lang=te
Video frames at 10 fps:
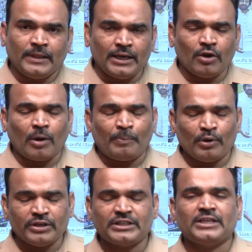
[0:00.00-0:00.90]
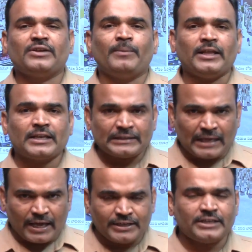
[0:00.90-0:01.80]
దీన్ని ఒక పోలీస్ స్టేషన్ మాదిరిగా
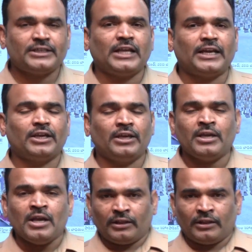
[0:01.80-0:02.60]
తయారు చేసి దానికి